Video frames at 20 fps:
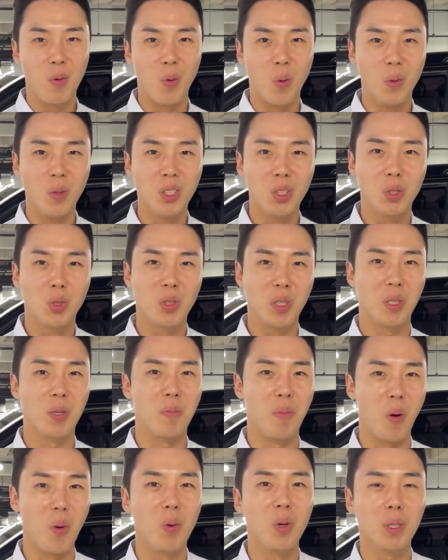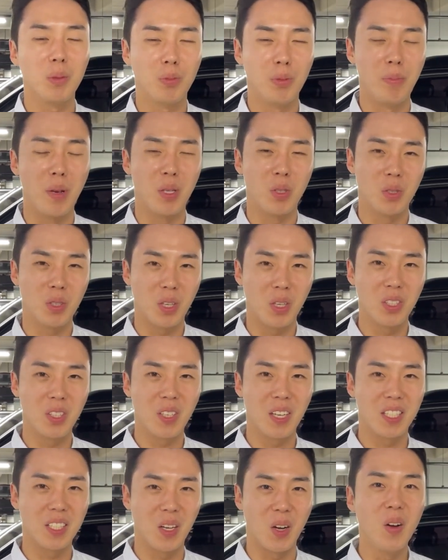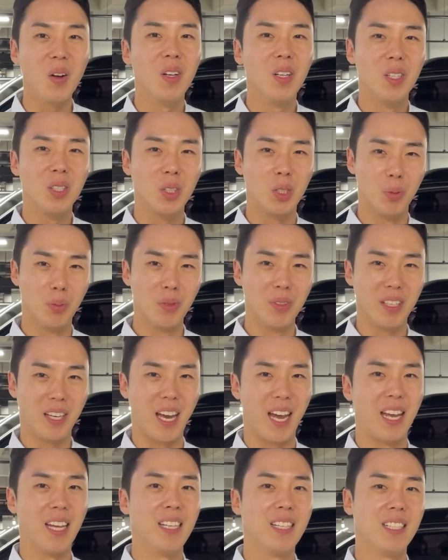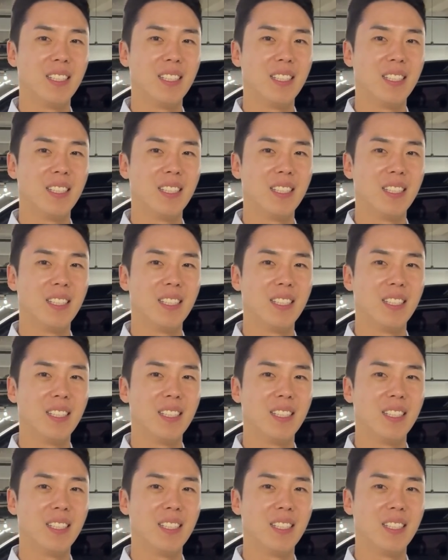오늘 그 중에서 먹고 싶은 메뉴를 선정해서 그분께